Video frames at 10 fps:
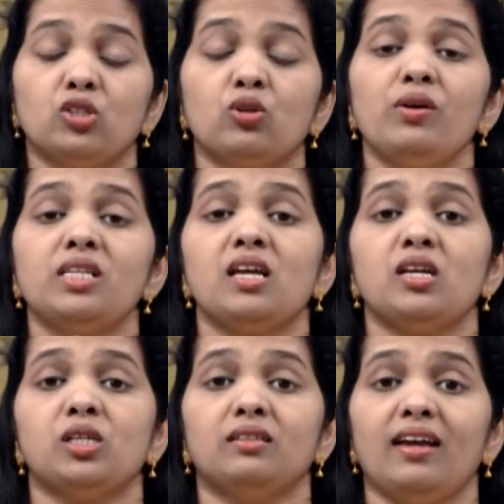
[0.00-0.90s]

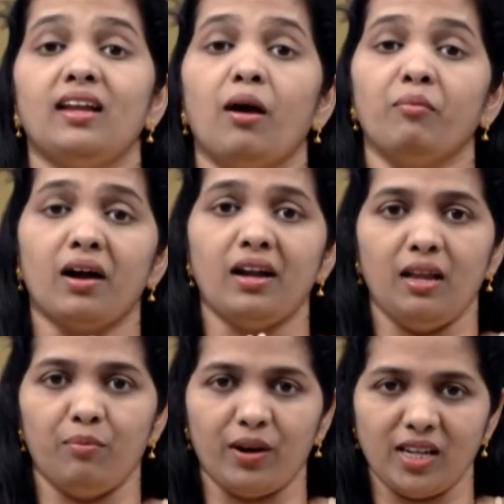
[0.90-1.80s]
சுவிசேஷத்தை நாம்
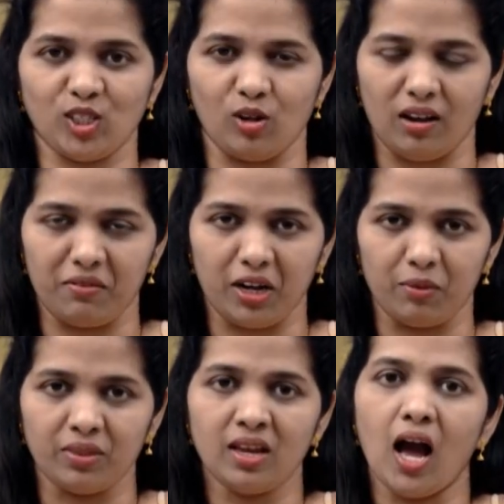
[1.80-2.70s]
கண்டிப்பாய் சொல்ல
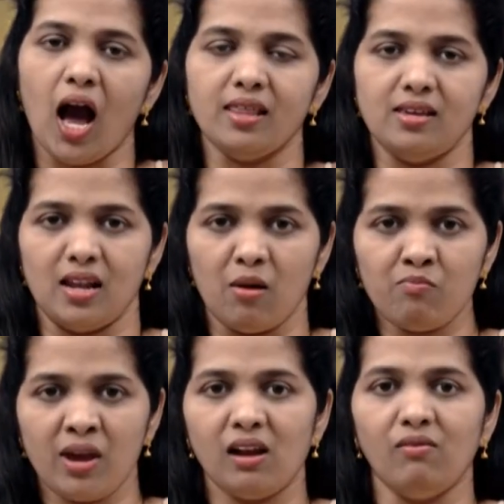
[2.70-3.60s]
வேண்டும் அது
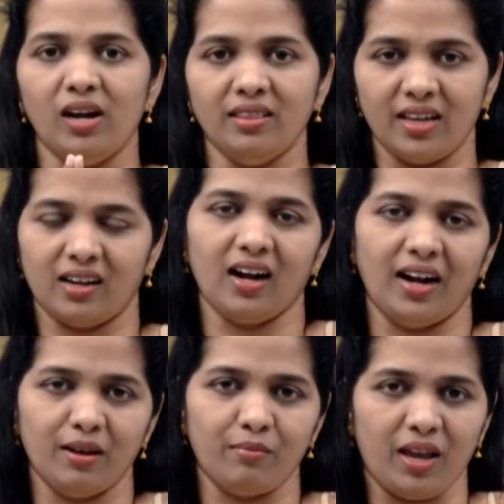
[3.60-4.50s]
நம்மேல் விழுந்த
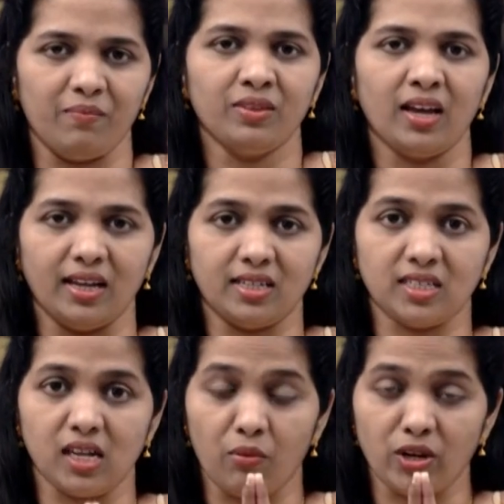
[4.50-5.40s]
கடமை இட்
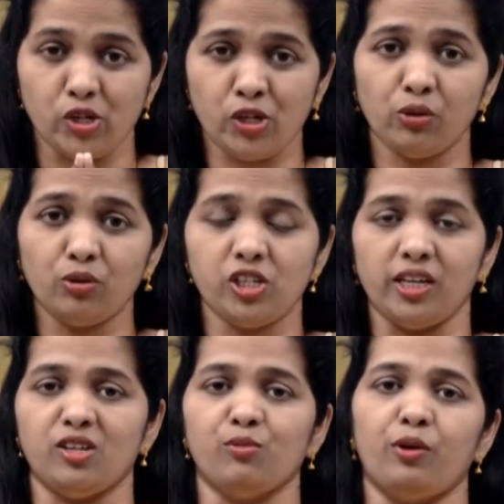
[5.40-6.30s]
இஸ் அவர்
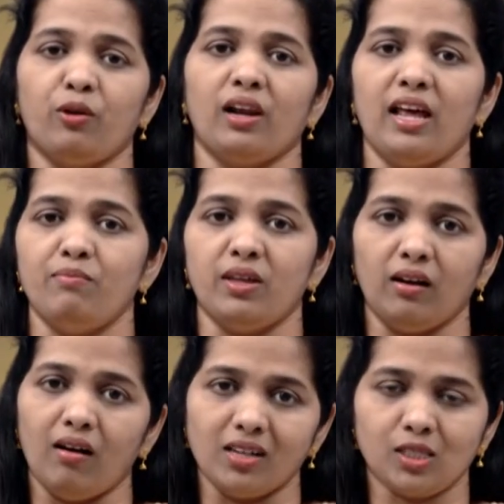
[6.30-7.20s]
டியூட்டி டு ப்ரொக்ளைம் த
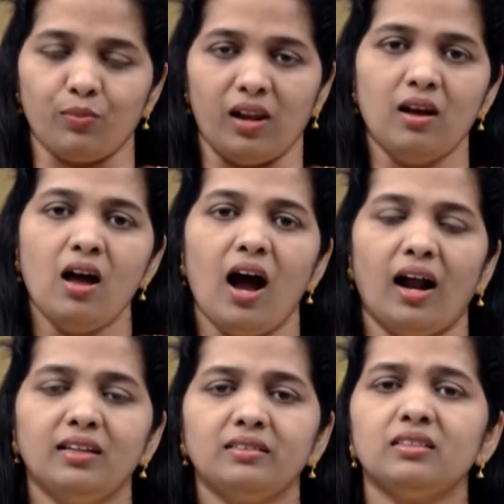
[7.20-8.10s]
காஸ்பல்
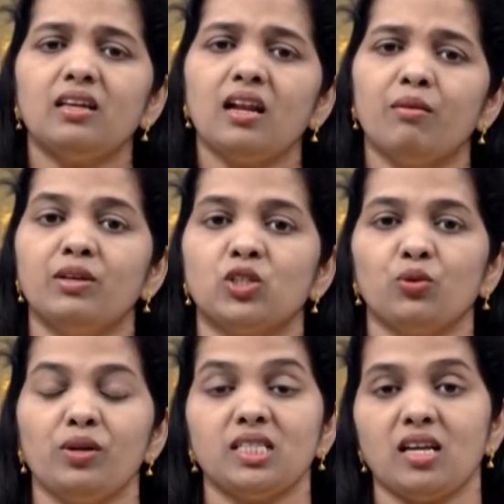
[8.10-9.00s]
அடுத்ததாக நம்ம
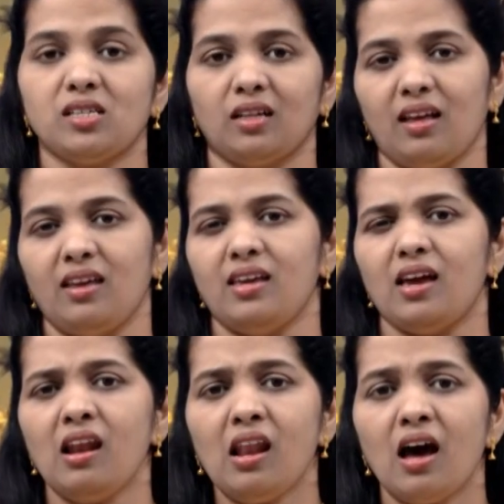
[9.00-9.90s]
சுவிசேஷத்தை
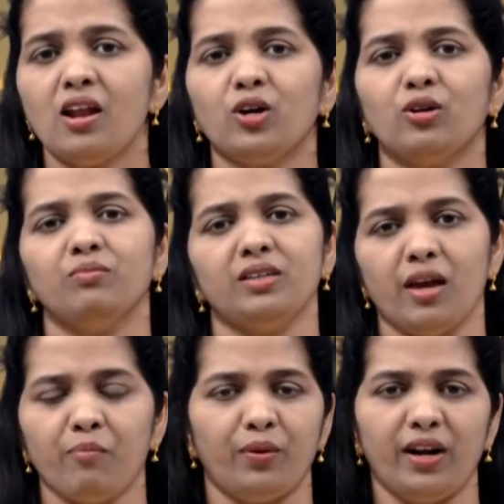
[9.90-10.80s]
எல்லாருக்கும்
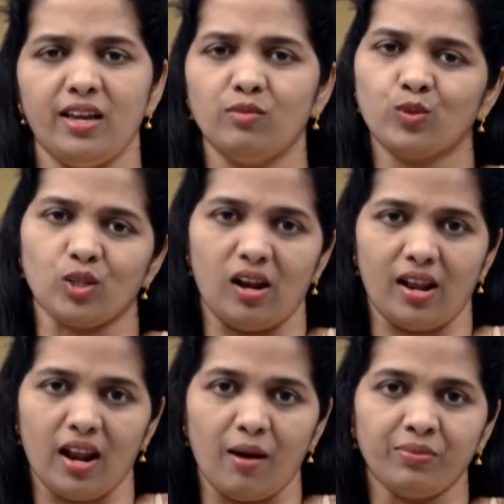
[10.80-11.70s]
எப்படியும்
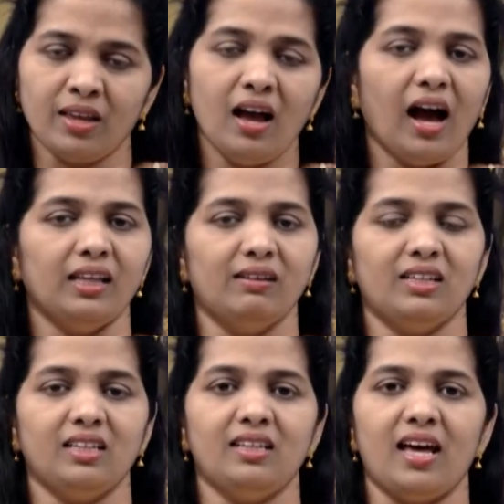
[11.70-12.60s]
சொல்லலாம் அது
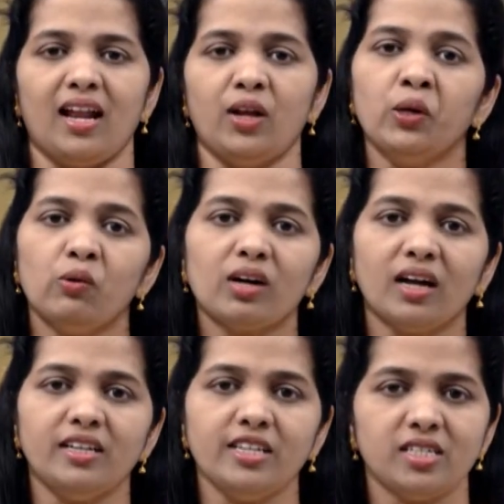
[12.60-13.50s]
வந்து தேர் ஆர் நோ
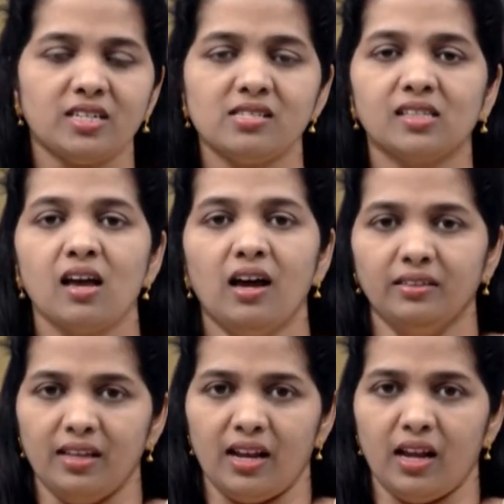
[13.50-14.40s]
கண்டிஷன்ஸ்
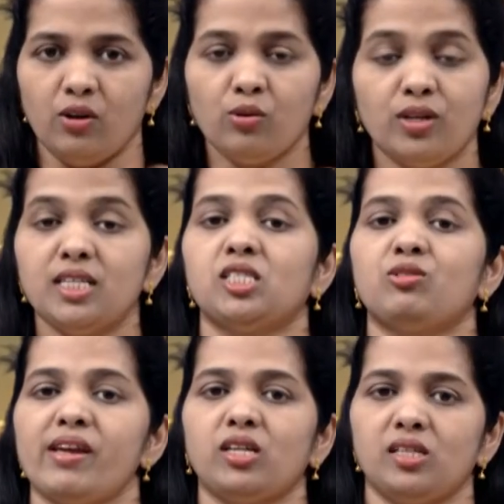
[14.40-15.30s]
தேர் ஆர் நோ
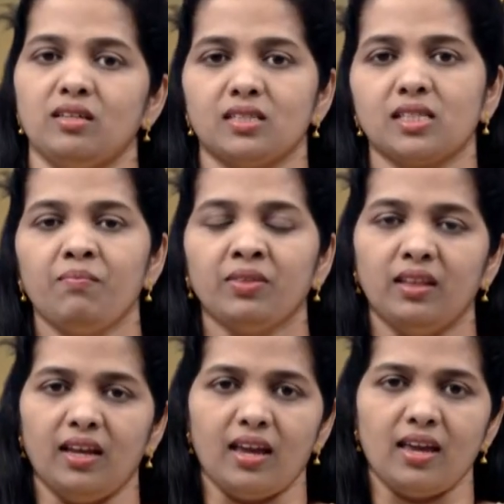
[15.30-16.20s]
ரிஸ்ட்ரிக்ஷன்ஸ்
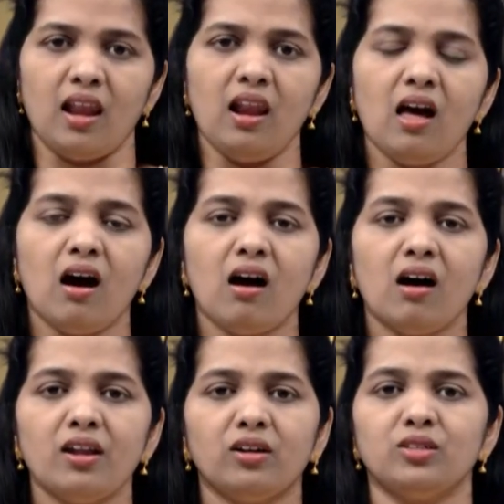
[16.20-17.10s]
நீங்கள்
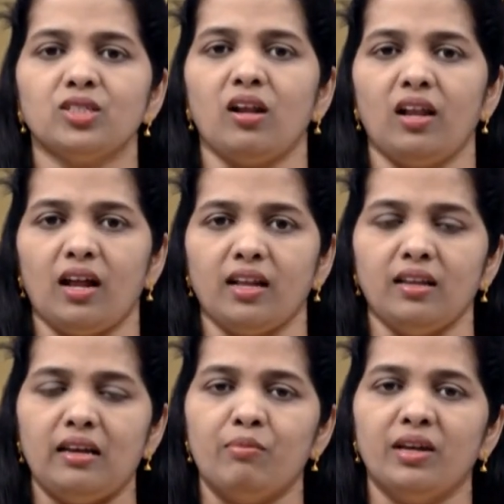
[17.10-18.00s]
எல்லாருக்கும் சொல்லலாம்
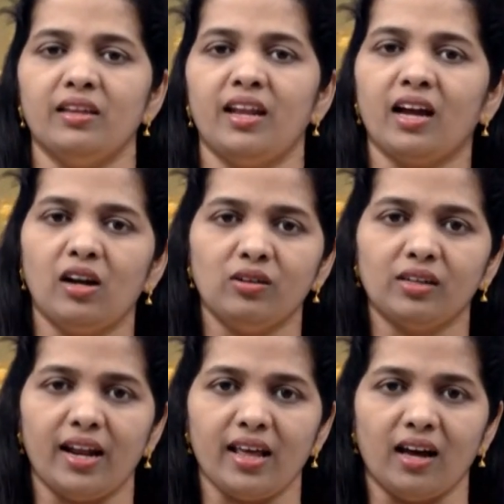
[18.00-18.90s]
அது நிபந்தனைகளும்
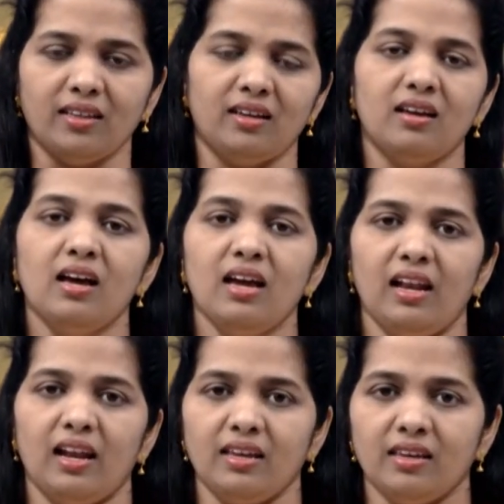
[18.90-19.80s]
கிடையாது
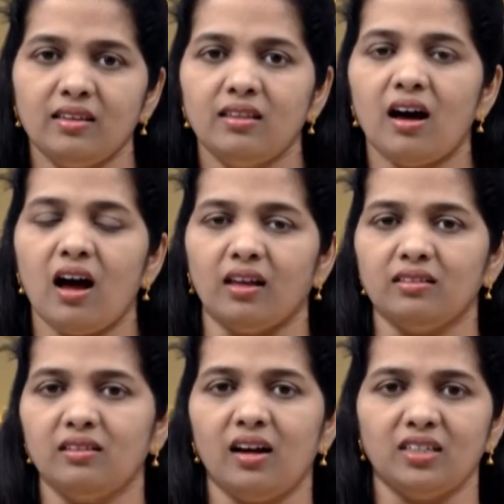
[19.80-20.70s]
இல்லை இதுதான்
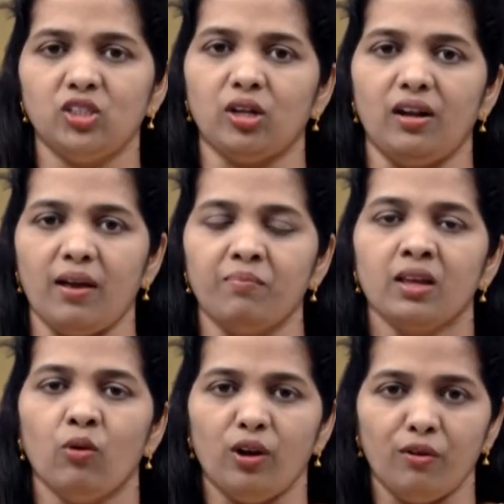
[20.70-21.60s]
அதுதான் சொல்லி
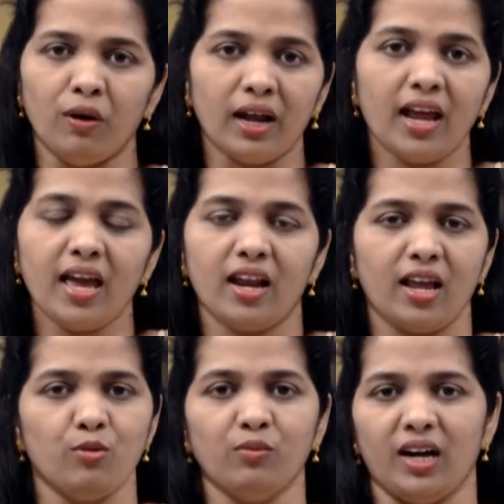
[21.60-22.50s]
ஒரு
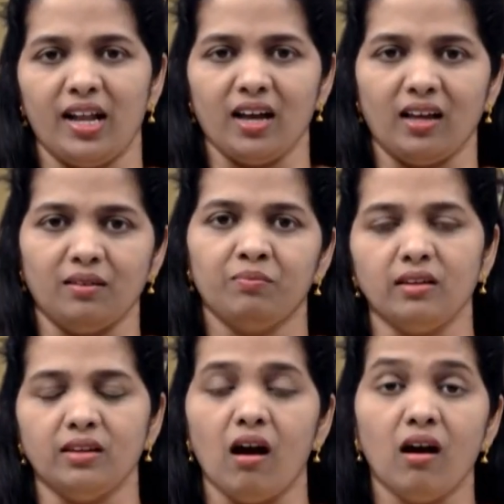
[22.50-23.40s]
வரையறையும் கிடையாது
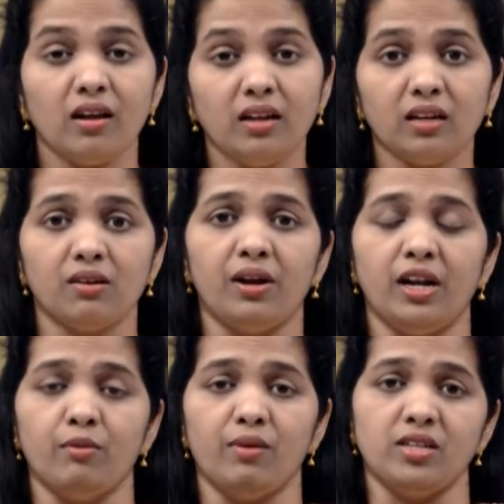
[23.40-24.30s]
யாருக்கு
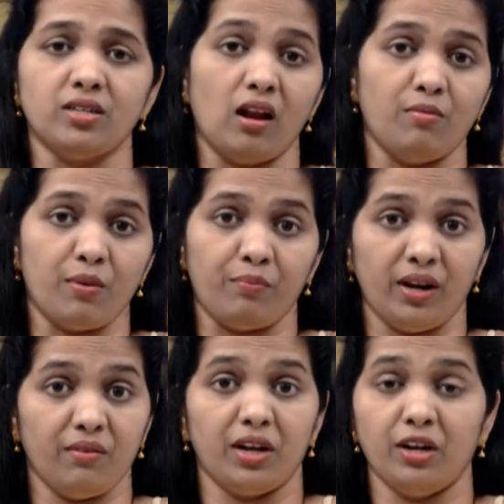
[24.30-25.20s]
வேண்டுமென்றாலும்
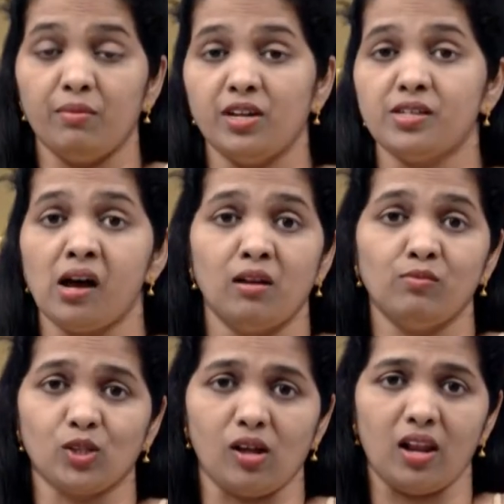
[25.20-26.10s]
எப்படி
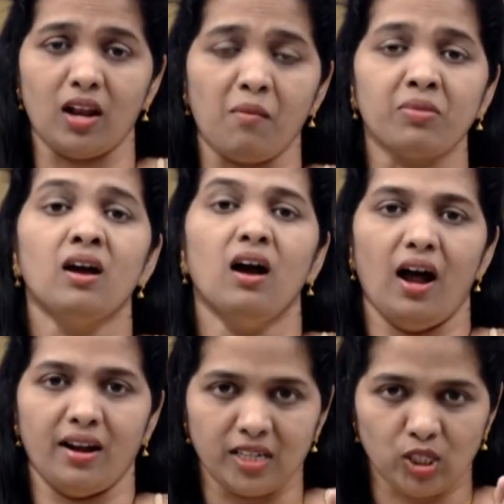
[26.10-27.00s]
வேண்டுமென்றாலும் சொல்லலாம்
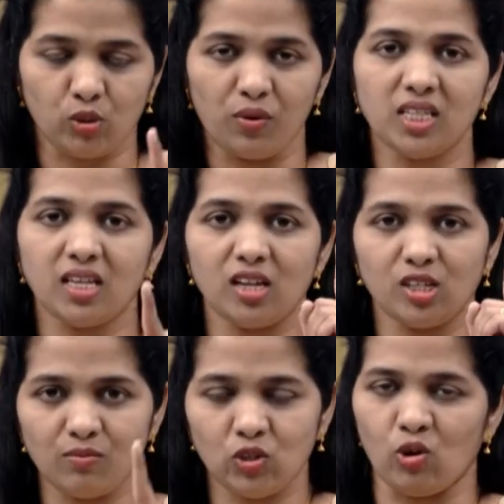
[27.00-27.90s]
ஆனால்
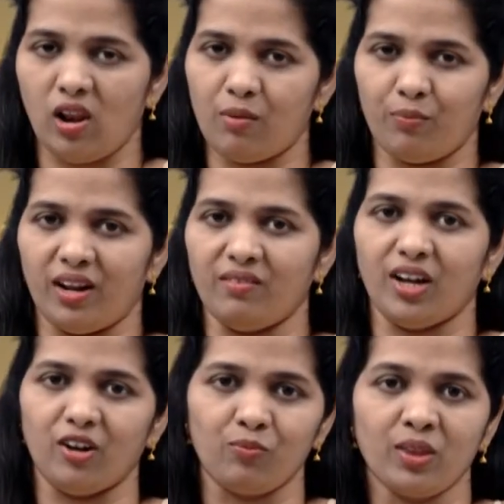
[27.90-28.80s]
சுவிசேஷம் சொல்லப்பட
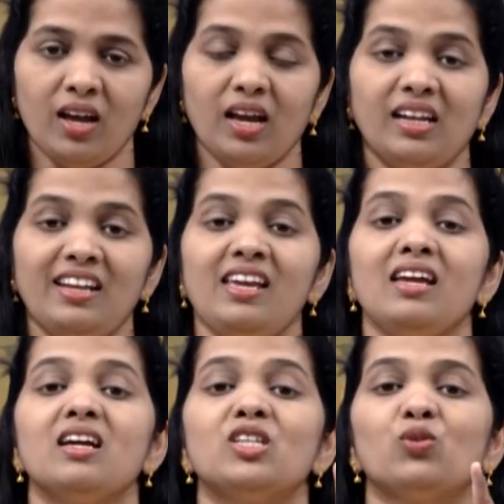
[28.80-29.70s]
வேண்டும்
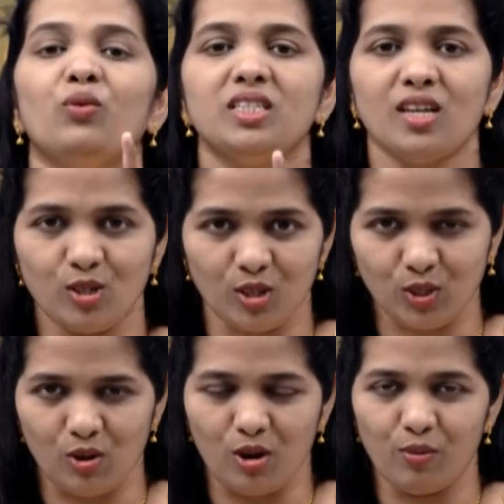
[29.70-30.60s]
நீங்கள்
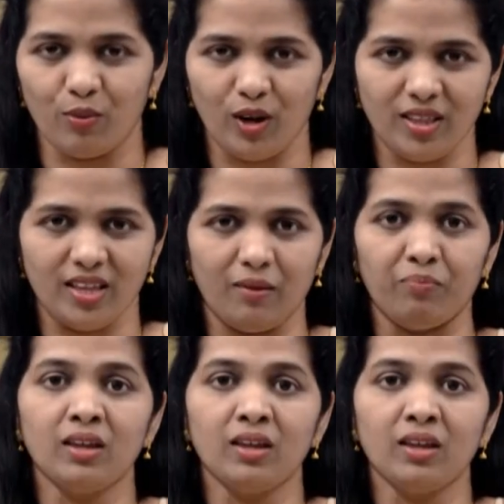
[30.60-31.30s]
சுவிசேஷம் சொல்லும் பொழுது